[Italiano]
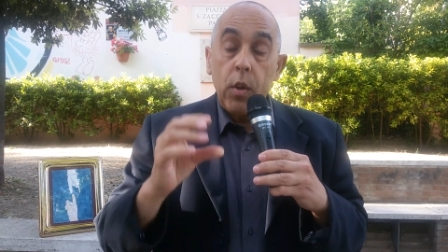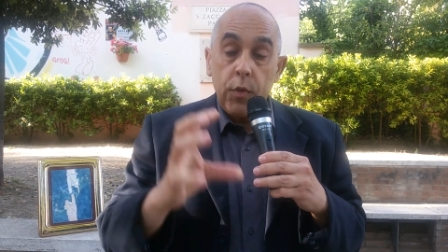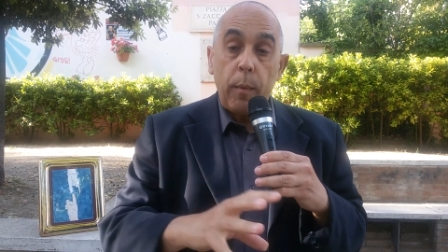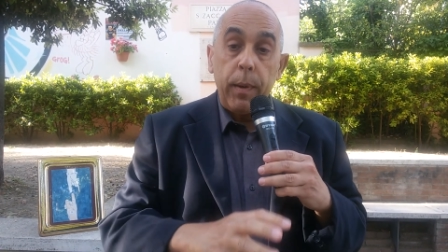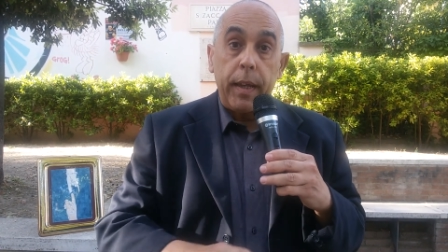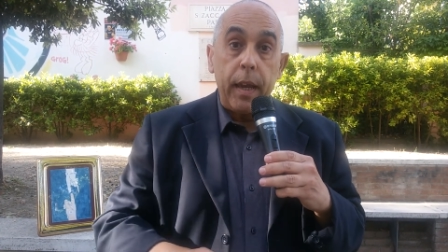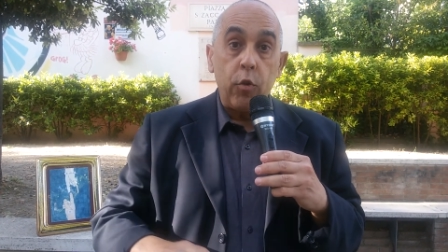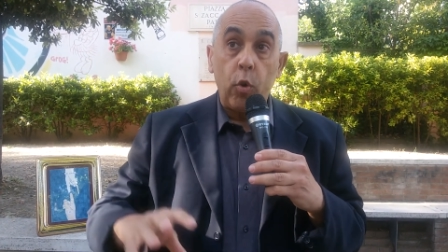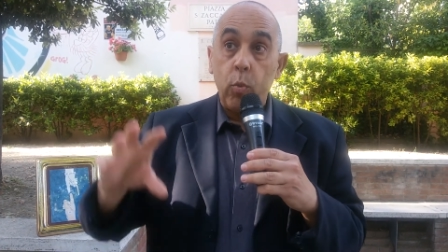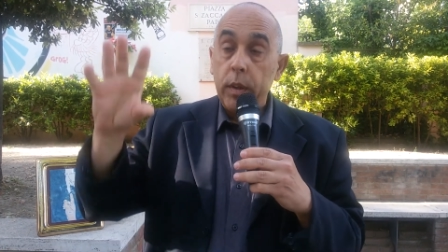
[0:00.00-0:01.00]

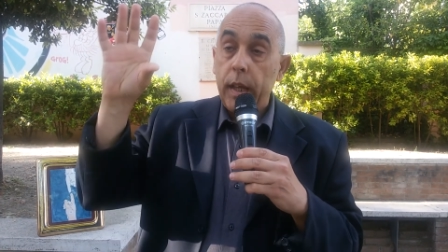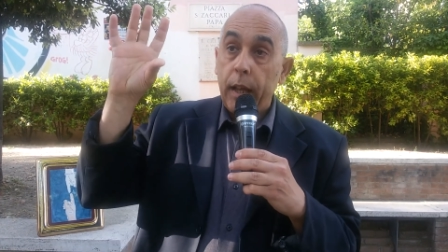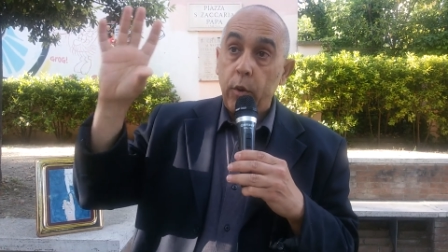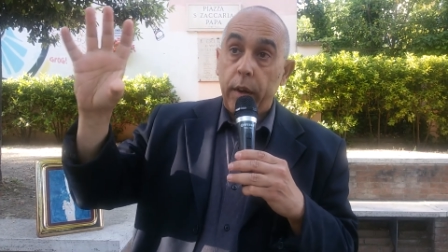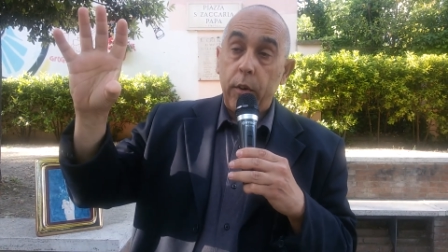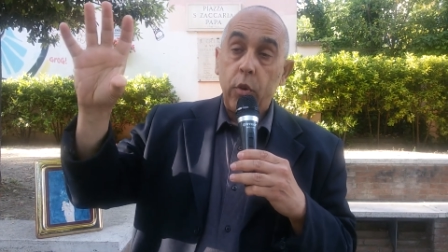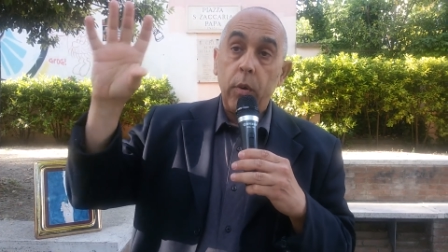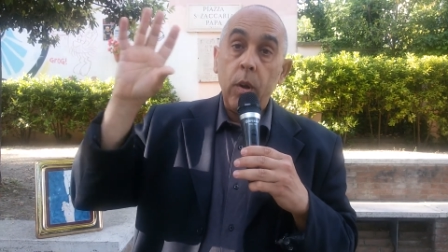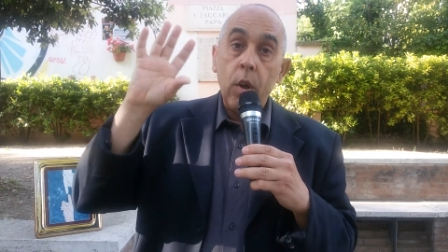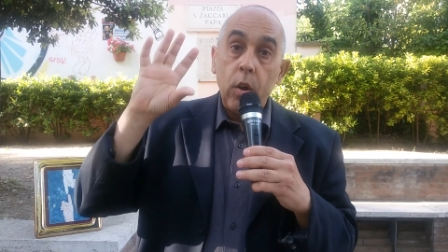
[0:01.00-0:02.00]
supplication, quindi adoration,
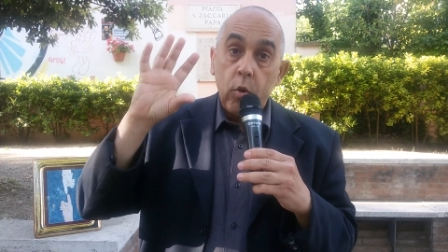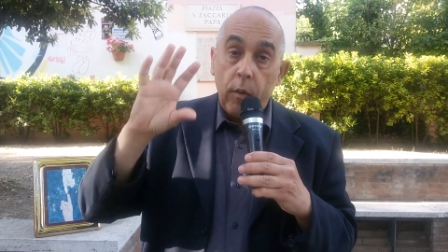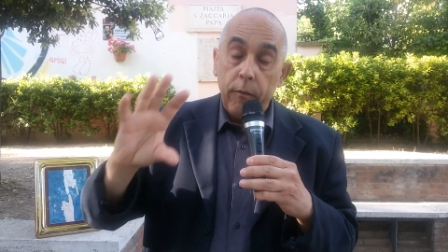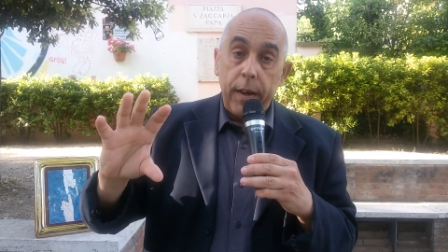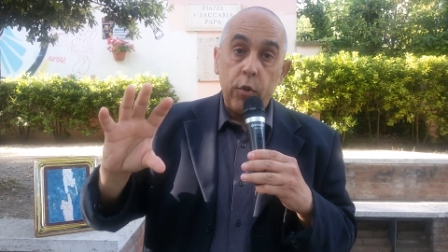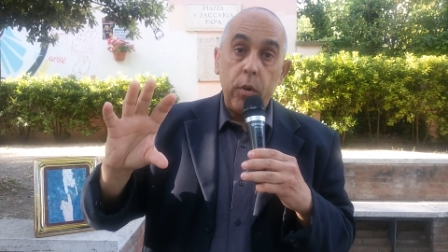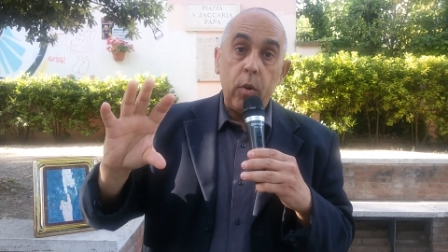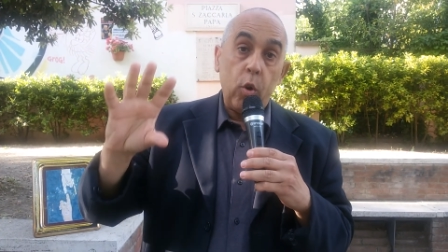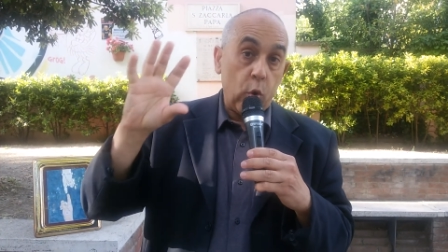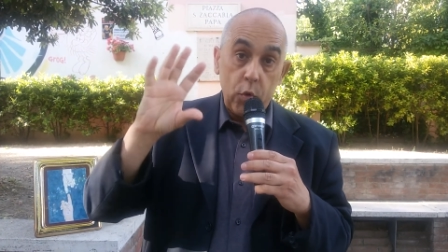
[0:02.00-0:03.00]
confession
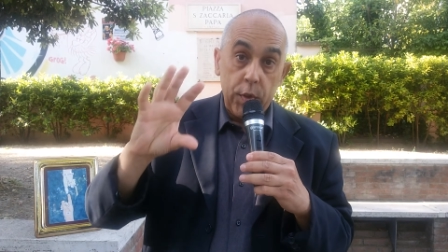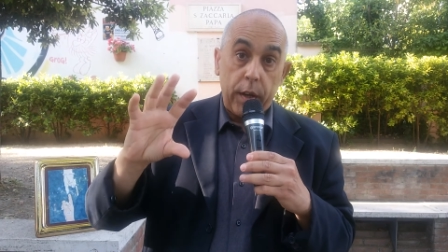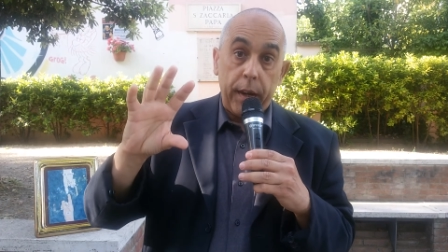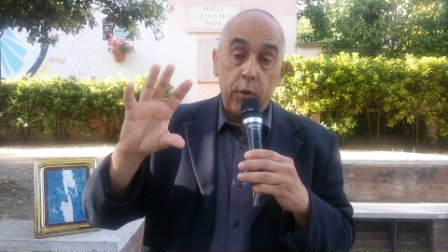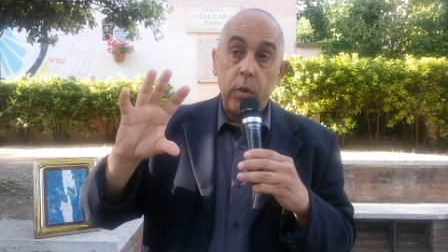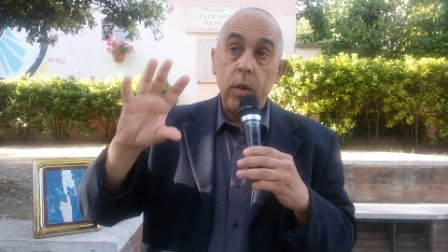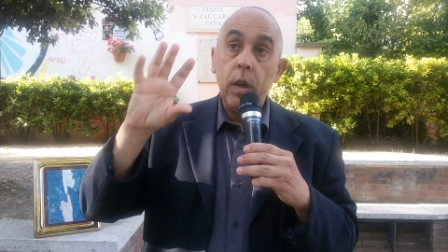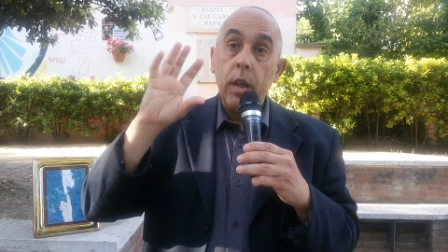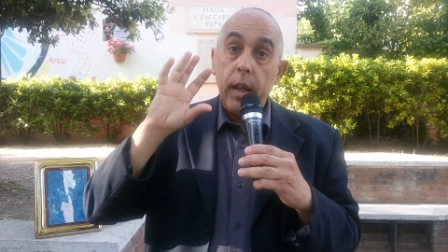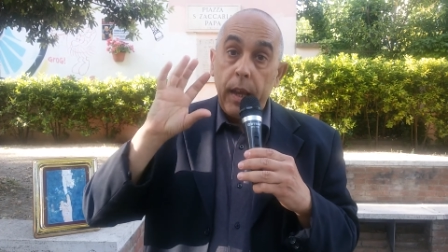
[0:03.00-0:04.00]
o consecration,
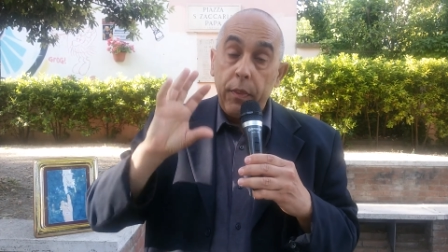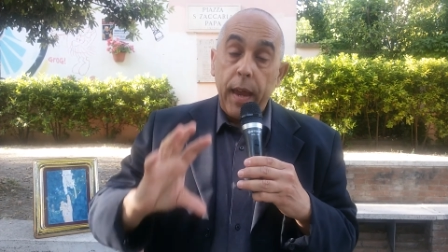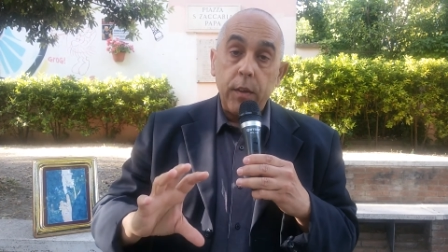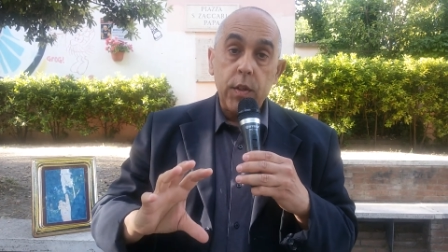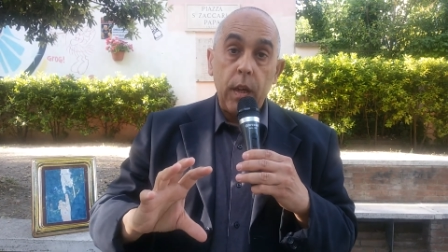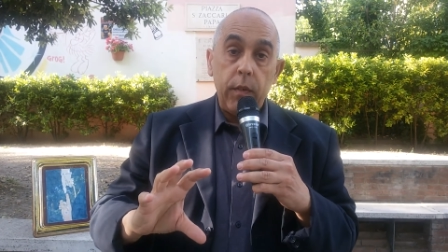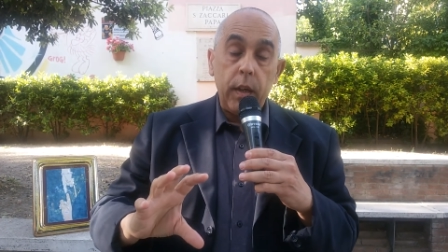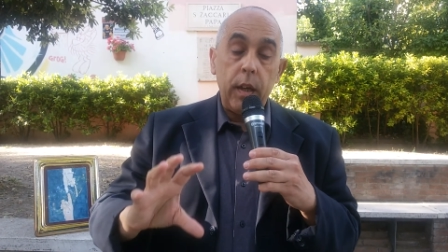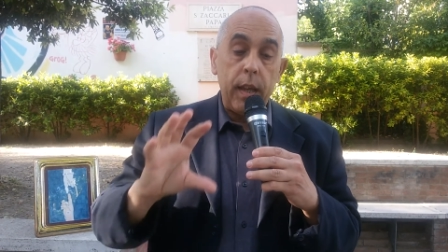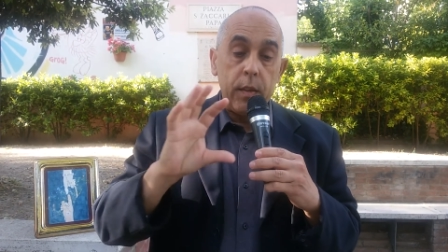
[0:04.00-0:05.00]
eh,
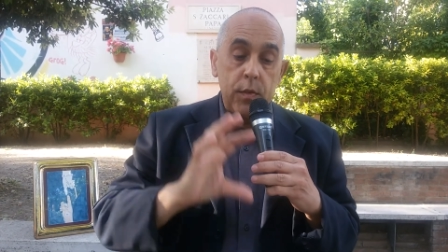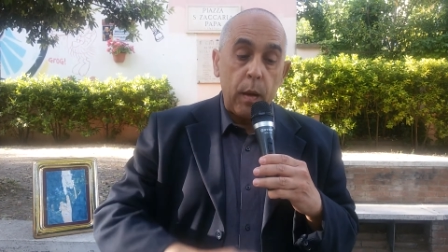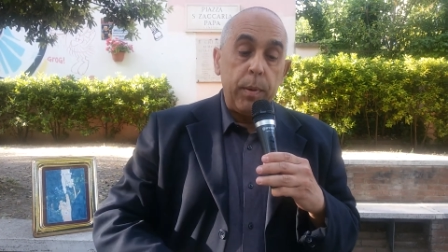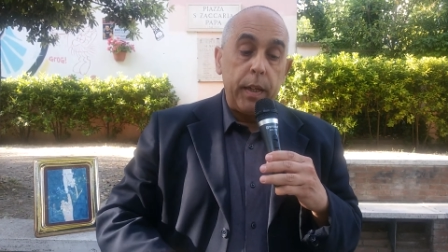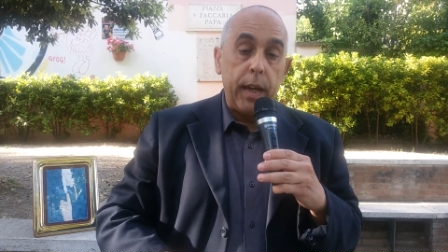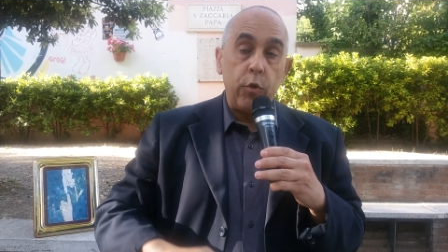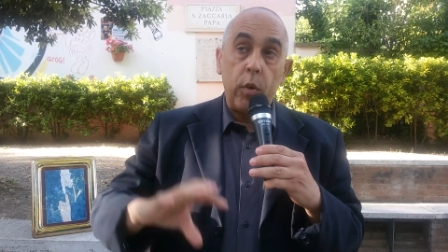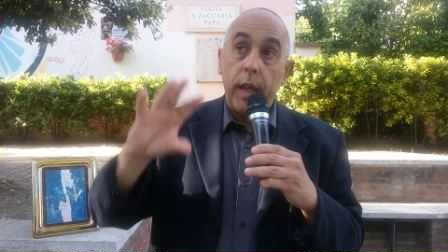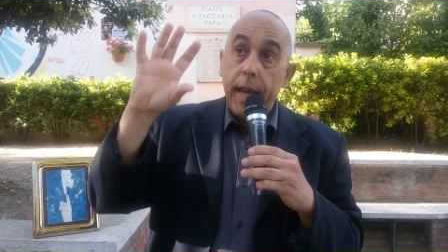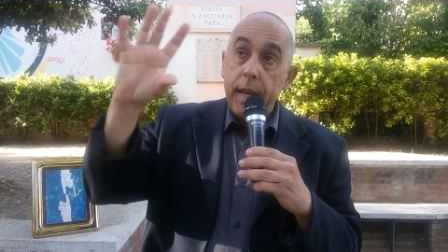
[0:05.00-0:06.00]
thanksgiving and
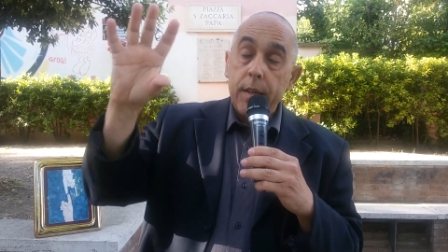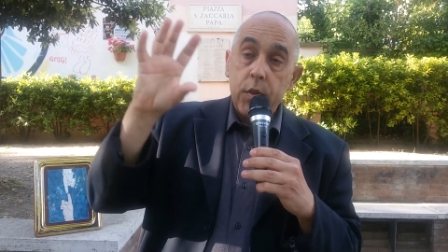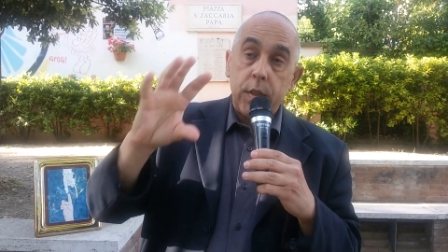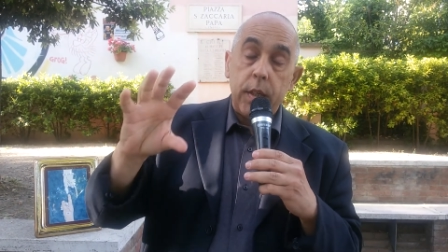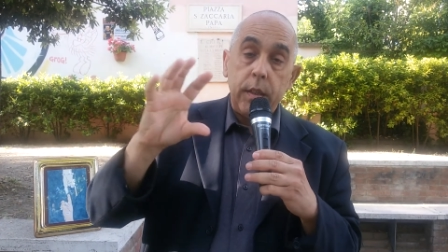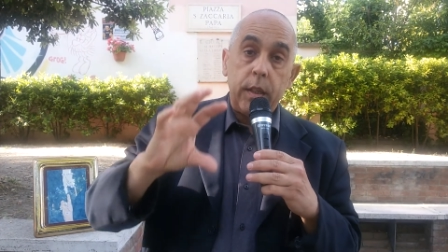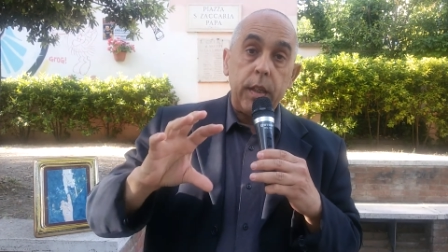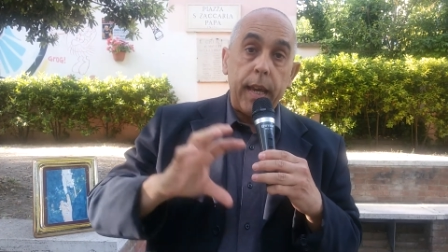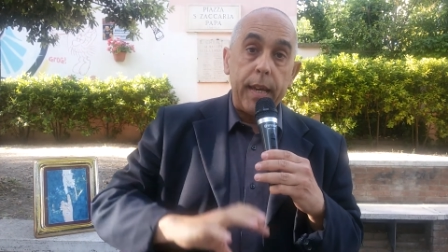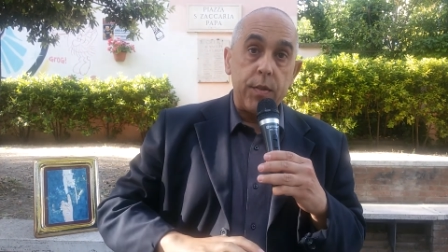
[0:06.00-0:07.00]
supplication,
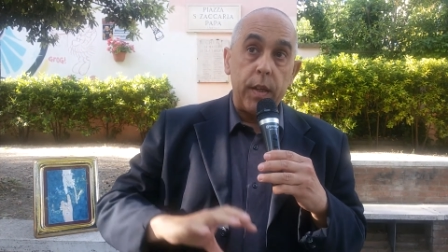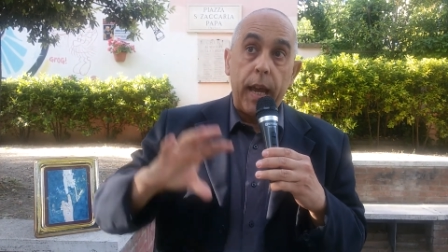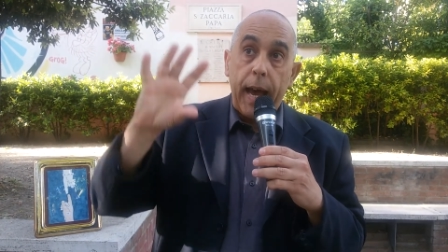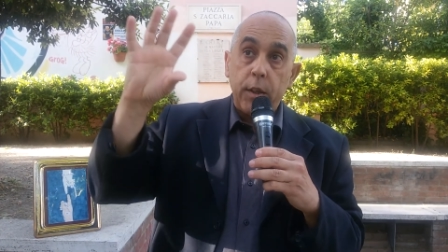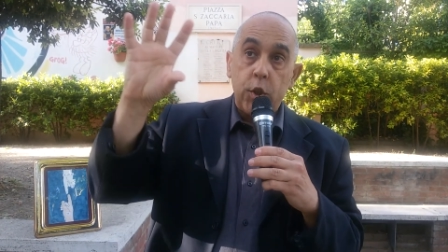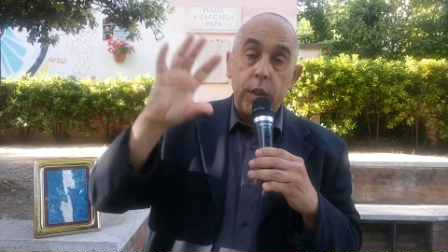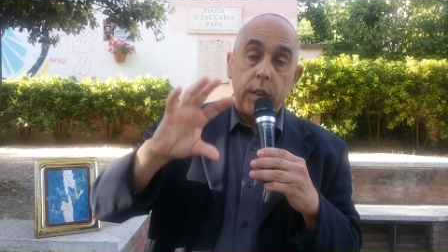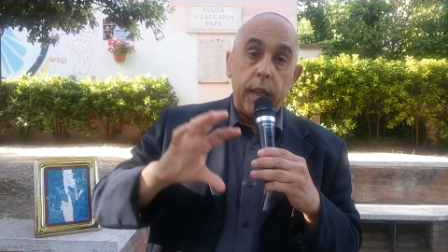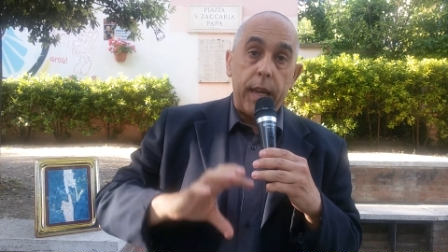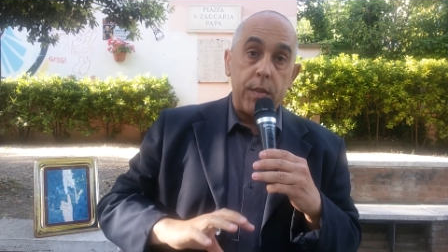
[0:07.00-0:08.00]
ACTS,
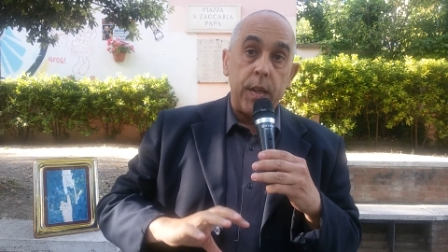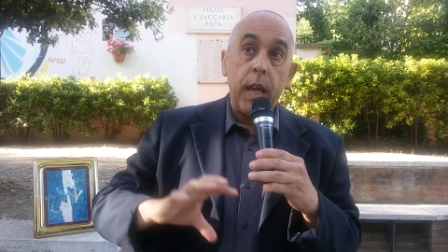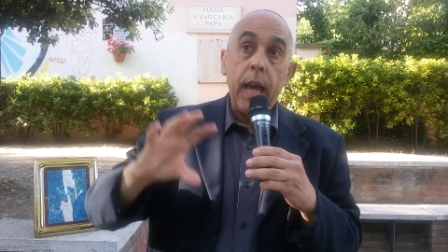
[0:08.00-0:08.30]
ACTS,